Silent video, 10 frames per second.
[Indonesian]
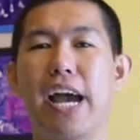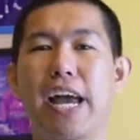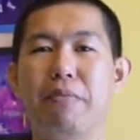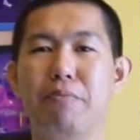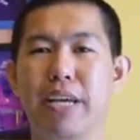
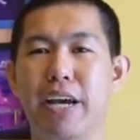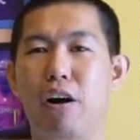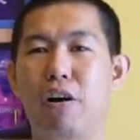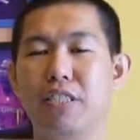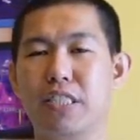NBA
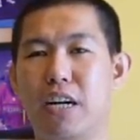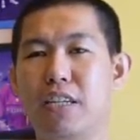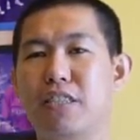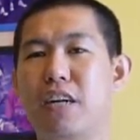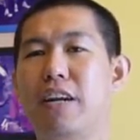All-Star
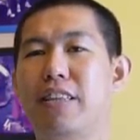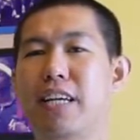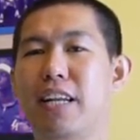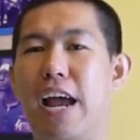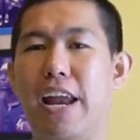
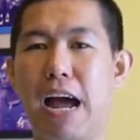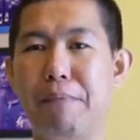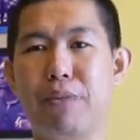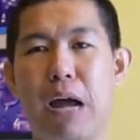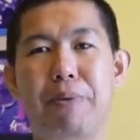starting line
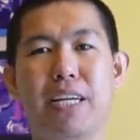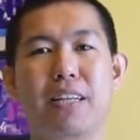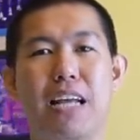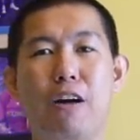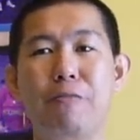up tapi kita
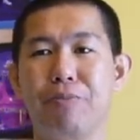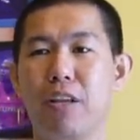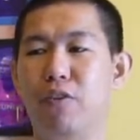tahu